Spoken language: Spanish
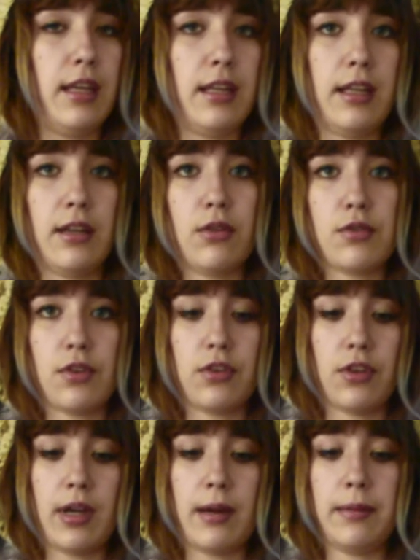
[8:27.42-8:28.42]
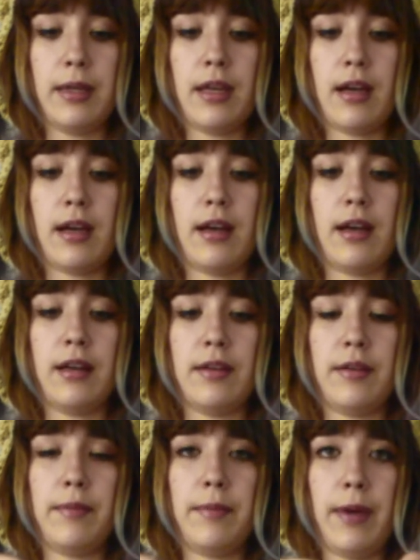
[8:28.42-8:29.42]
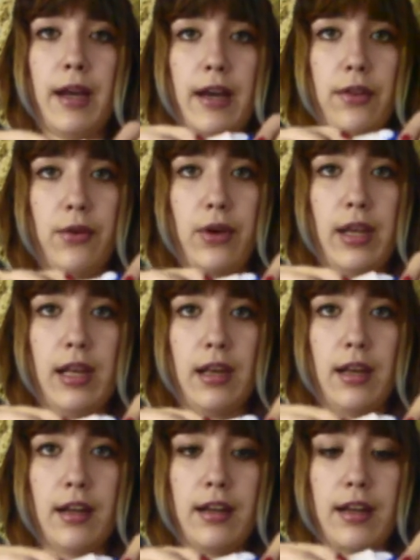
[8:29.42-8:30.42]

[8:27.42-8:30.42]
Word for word: Tiene incluso todavía pegado el